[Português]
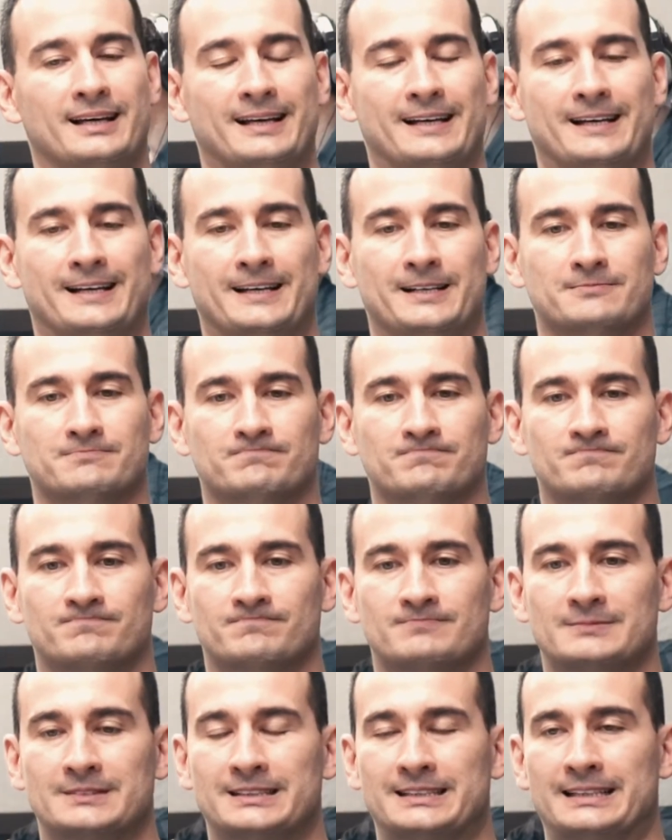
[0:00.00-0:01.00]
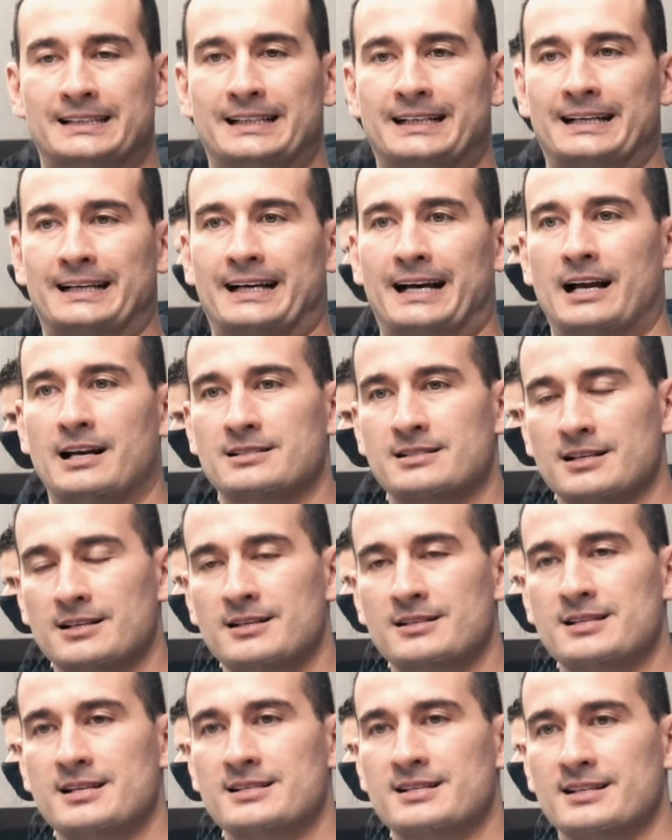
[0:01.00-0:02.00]
É, Bom dia. Cara, essa
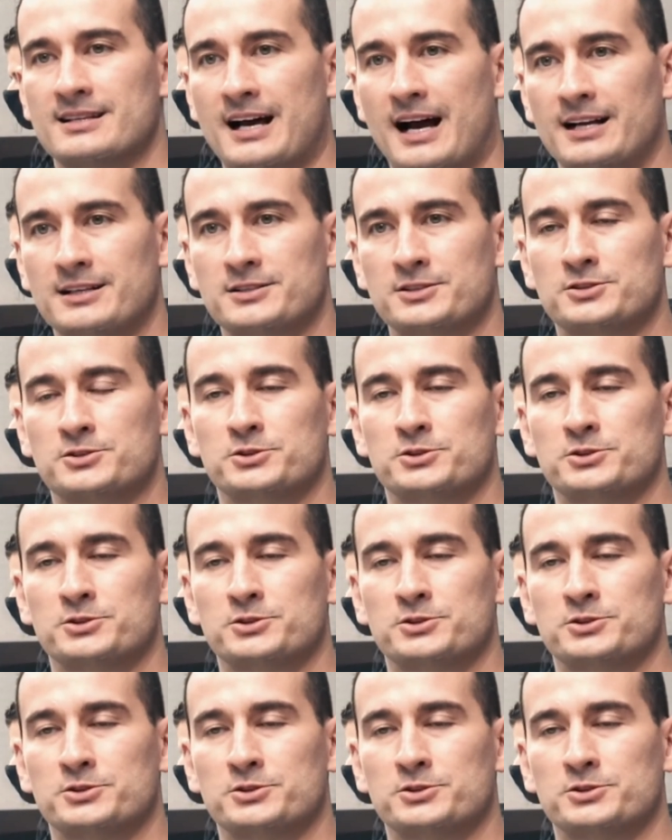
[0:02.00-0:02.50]
necessidade